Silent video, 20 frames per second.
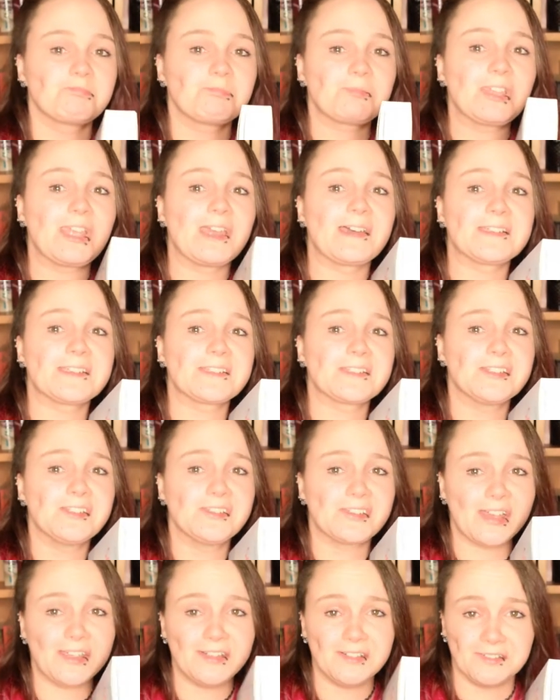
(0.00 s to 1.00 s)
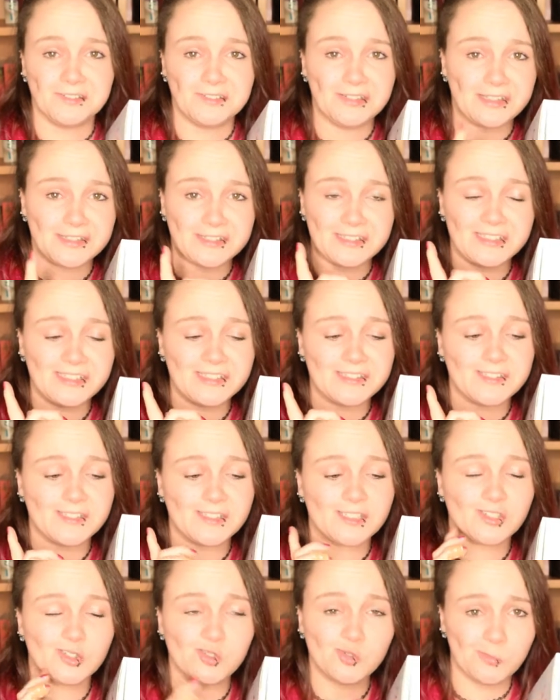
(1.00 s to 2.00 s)
die ersten Seiten. Es liest
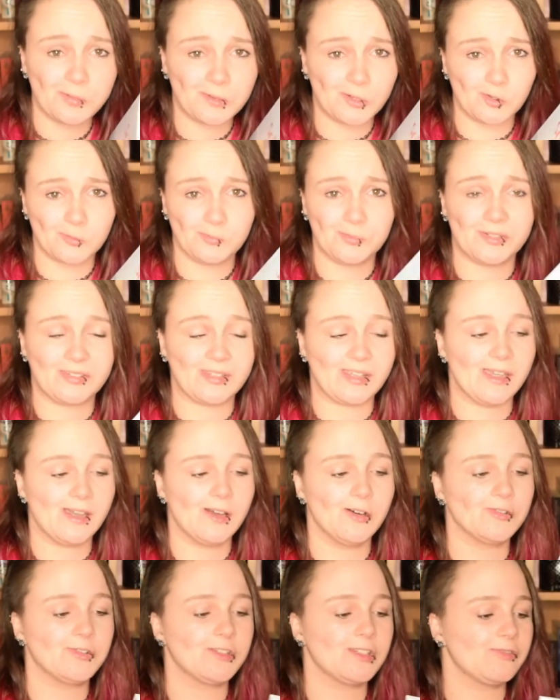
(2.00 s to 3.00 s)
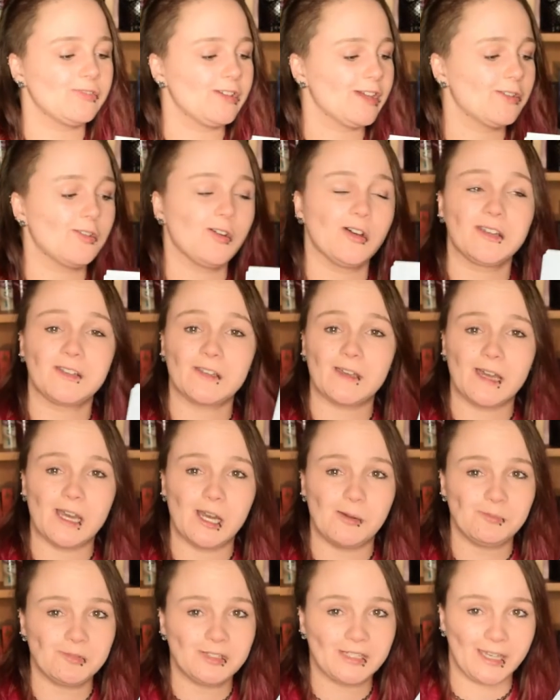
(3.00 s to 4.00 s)
sich super gut bisher und ich werde heute
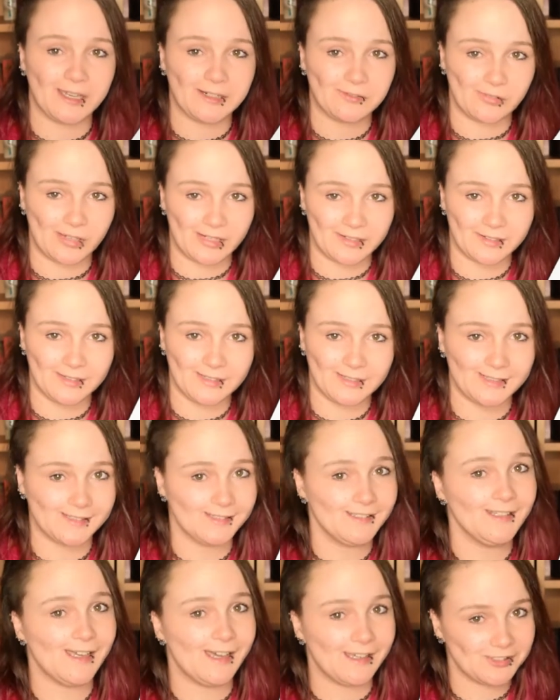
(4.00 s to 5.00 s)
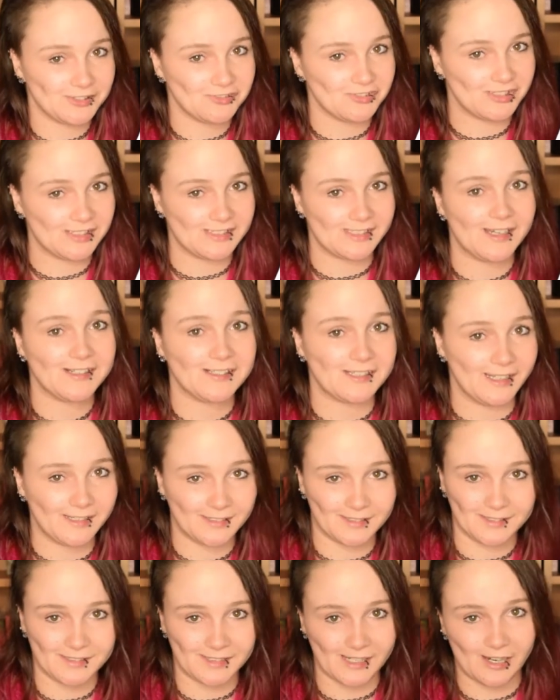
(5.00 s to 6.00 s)
Abend direkt weiterlesen. Also wie gesagt,
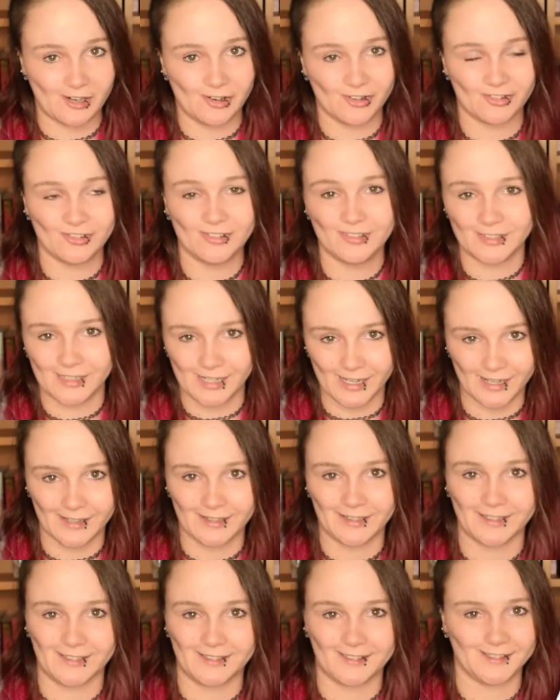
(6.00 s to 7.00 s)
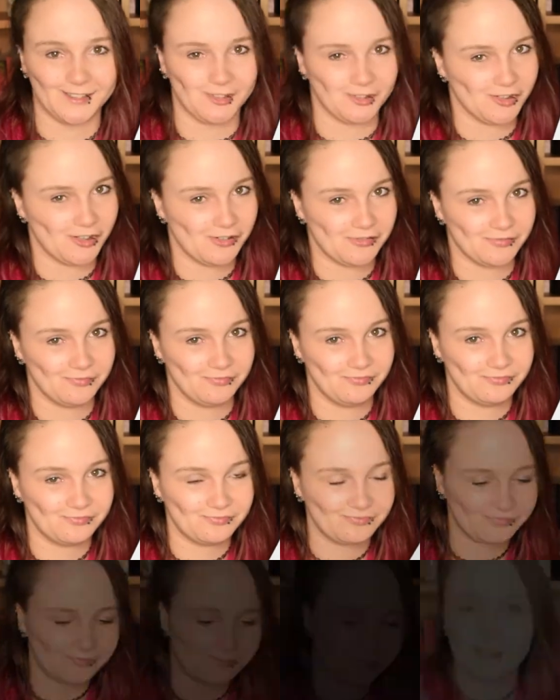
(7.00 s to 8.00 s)
haltet die Augen nach einer Rezension offen.
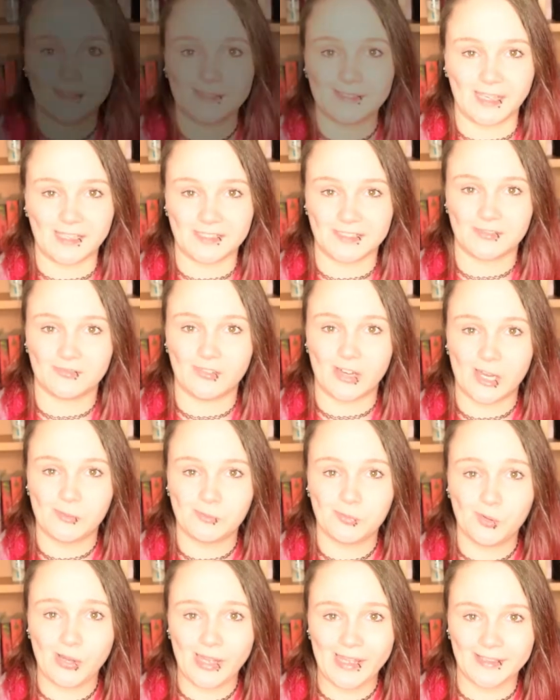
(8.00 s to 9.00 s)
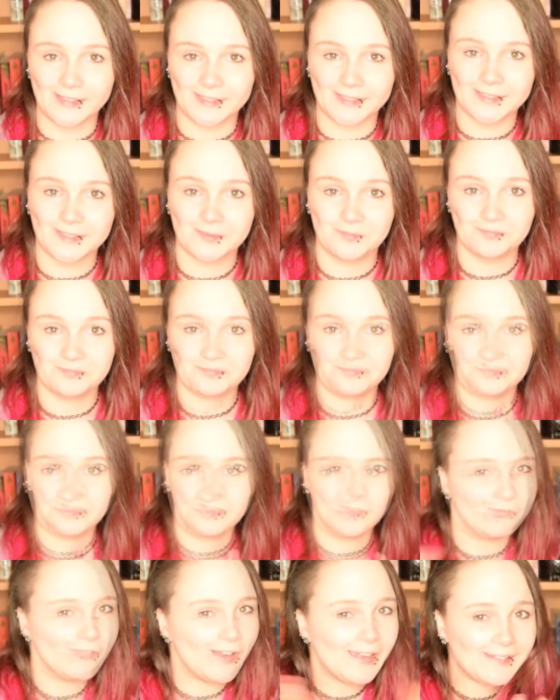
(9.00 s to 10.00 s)
Das war Buch 1.
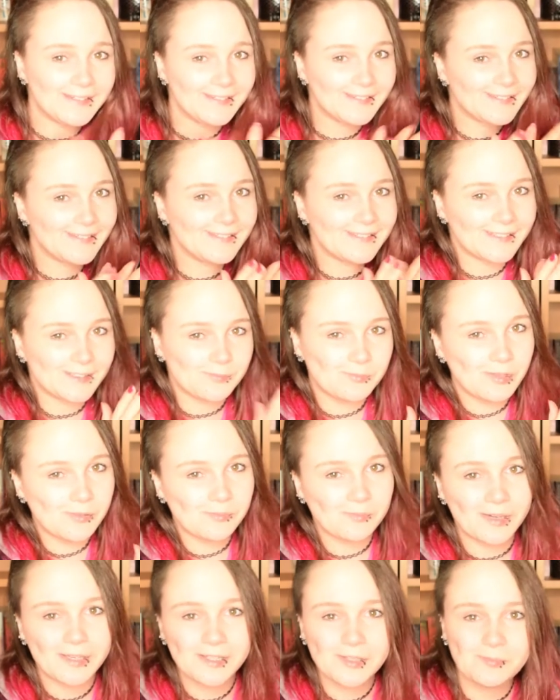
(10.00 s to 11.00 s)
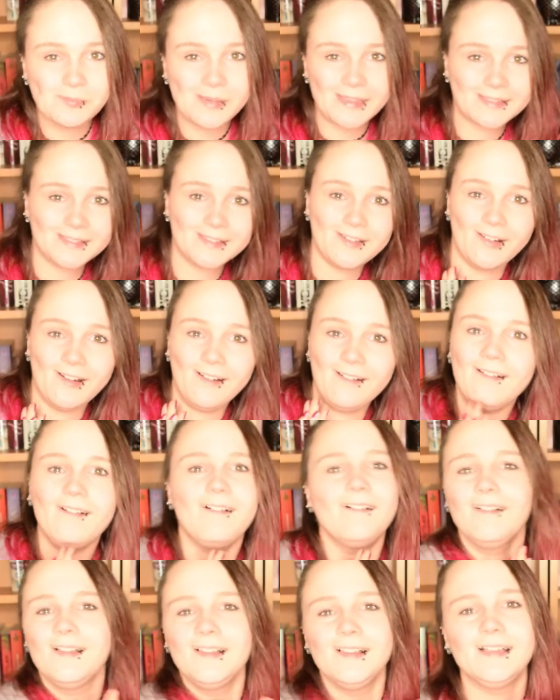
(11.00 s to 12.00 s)
Weiter geht es mit meinem
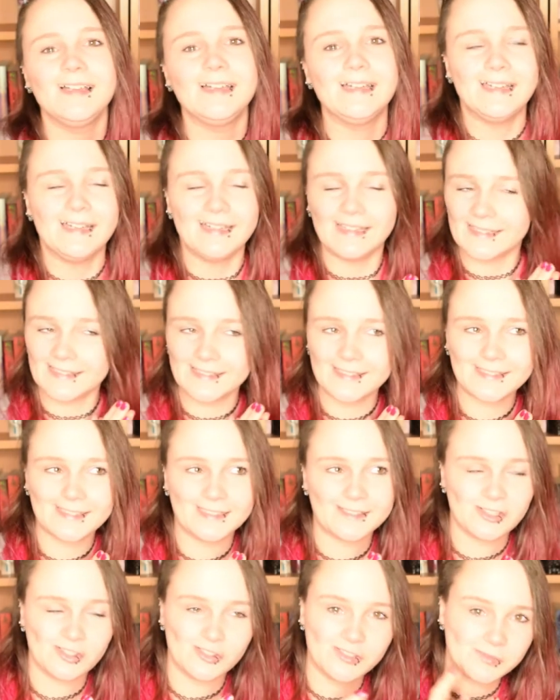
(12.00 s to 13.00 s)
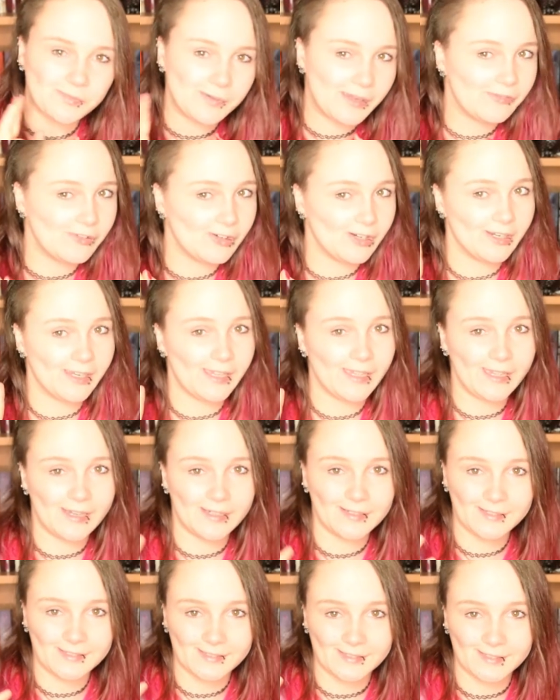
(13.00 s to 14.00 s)
Messehaul. Es ist jetzt schon zwei Wochen
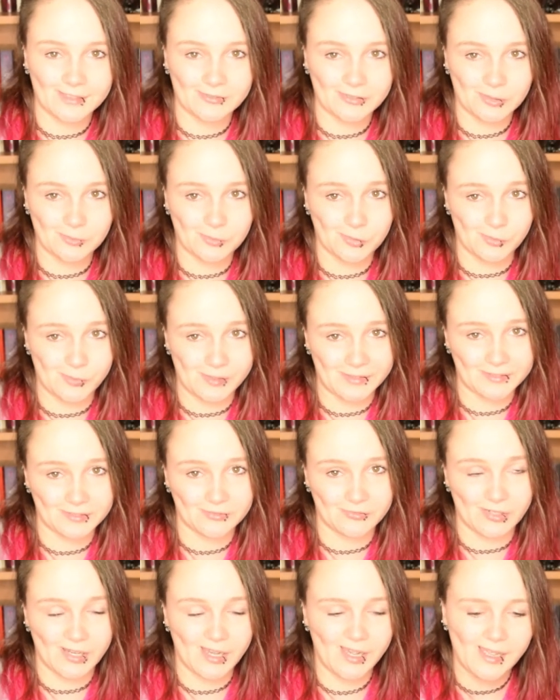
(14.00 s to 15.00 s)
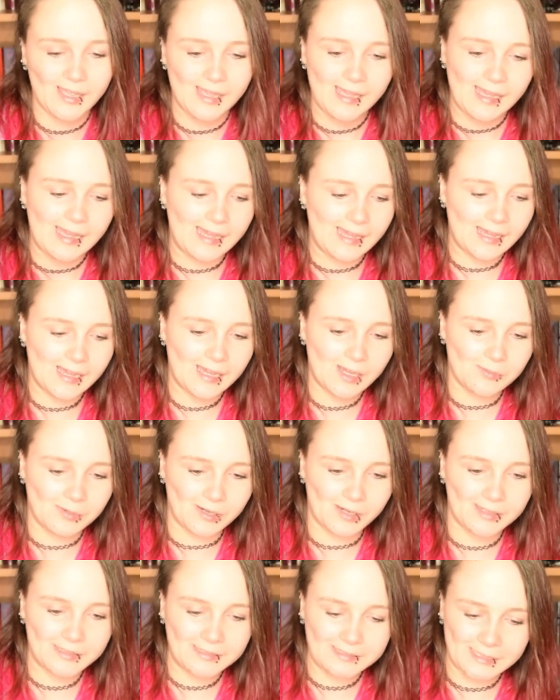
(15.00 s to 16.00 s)
her, dass ich auf der Buchmesse war,
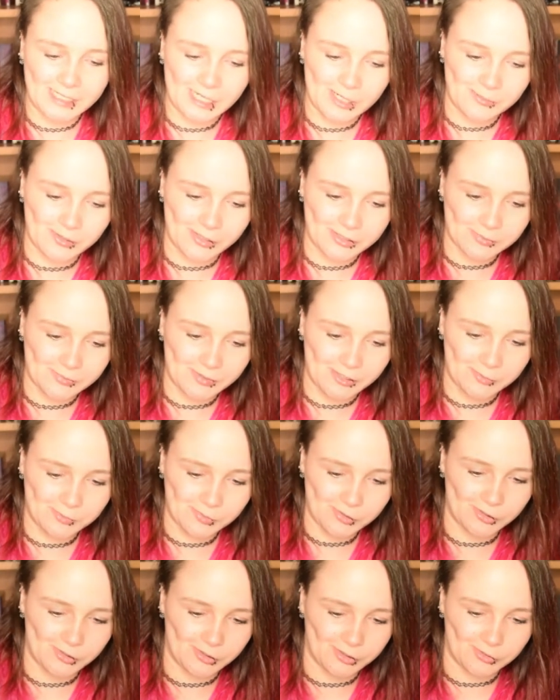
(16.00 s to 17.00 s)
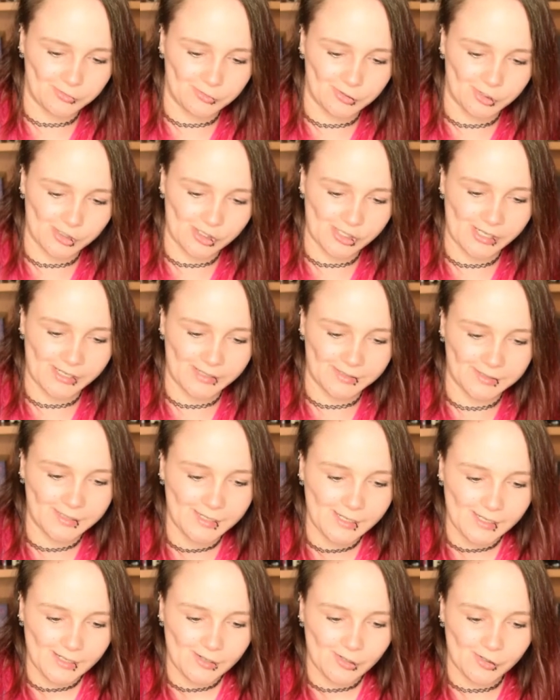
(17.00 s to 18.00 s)
aber ich habe euch meine Bücher noch nicht vorgestellt.
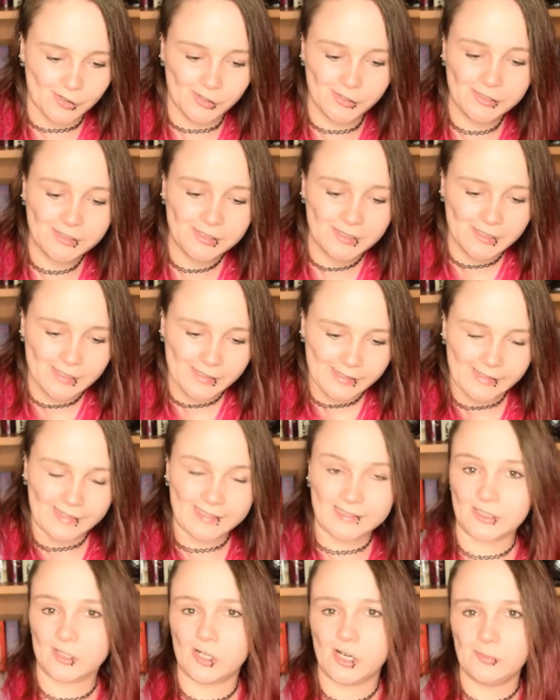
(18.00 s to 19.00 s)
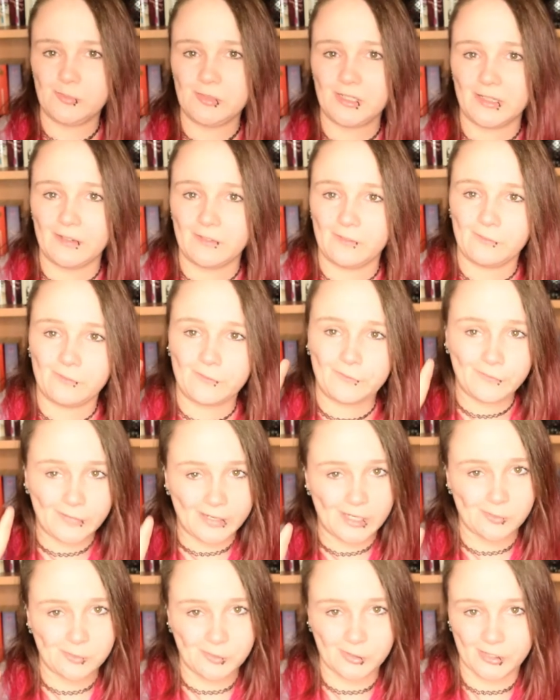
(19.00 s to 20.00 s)
Und es kommt,
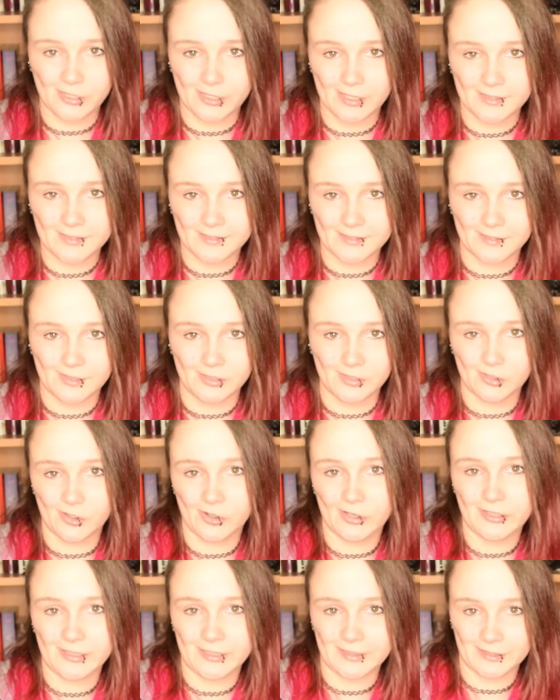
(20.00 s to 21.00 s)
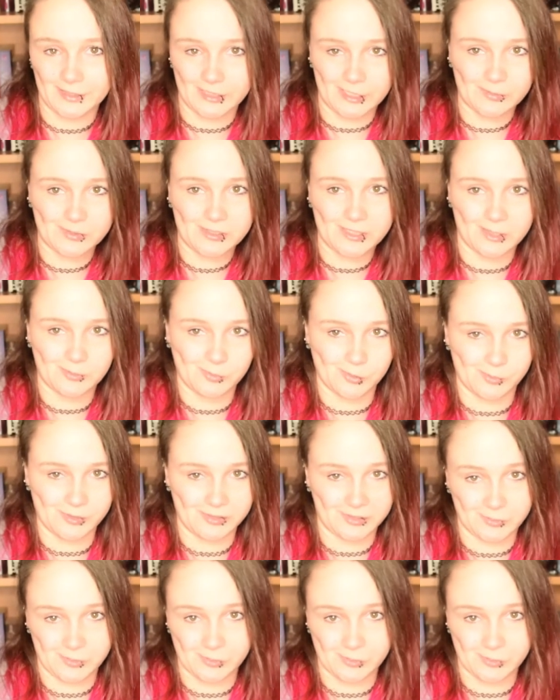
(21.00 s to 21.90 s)
vier Bücher sind neu nach der Leipziger Buchmesse